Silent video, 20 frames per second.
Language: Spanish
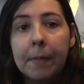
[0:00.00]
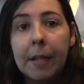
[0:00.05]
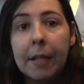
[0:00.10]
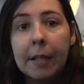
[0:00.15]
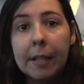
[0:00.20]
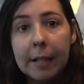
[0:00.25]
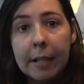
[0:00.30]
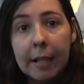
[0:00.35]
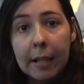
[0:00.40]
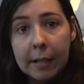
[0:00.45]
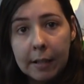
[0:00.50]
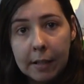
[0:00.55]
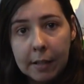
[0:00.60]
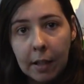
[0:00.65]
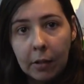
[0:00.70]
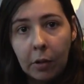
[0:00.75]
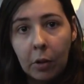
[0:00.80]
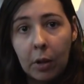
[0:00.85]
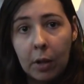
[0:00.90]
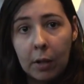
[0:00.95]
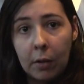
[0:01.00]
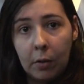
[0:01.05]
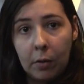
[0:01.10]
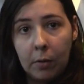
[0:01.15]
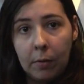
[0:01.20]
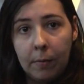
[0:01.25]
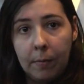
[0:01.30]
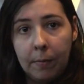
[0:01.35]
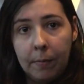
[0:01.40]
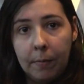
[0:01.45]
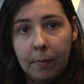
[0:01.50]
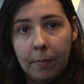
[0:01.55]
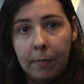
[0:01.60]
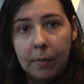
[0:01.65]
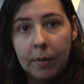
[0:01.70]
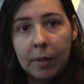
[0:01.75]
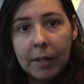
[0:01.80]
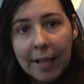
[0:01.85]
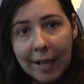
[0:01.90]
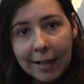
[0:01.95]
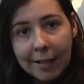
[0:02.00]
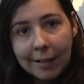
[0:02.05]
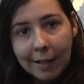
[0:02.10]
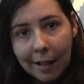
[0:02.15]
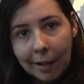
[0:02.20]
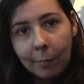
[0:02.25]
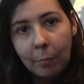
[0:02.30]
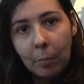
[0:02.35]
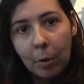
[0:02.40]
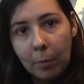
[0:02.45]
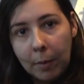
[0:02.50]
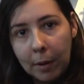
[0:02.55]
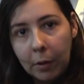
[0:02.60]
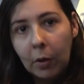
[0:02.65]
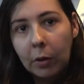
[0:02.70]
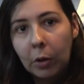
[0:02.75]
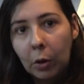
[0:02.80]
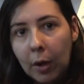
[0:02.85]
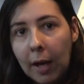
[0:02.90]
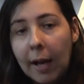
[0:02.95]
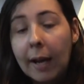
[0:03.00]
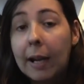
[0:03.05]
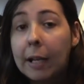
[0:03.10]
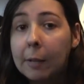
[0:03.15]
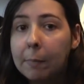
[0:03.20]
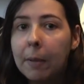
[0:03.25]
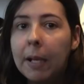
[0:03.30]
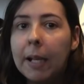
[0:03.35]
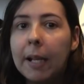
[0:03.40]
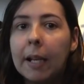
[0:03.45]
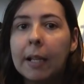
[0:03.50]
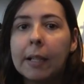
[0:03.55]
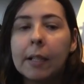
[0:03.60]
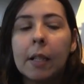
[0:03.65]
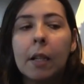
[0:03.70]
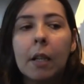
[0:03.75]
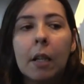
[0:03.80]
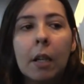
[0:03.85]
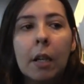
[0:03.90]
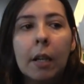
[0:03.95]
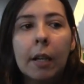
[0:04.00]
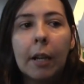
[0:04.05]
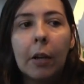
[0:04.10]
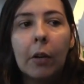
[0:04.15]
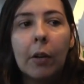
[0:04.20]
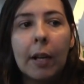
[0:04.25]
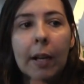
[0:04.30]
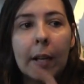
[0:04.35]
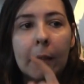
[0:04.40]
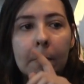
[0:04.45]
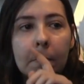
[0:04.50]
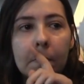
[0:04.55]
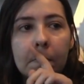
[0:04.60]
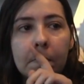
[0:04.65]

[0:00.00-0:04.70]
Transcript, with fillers: Es que ya las están tocando. Ya están volviendo a tocar las peleas. Creo que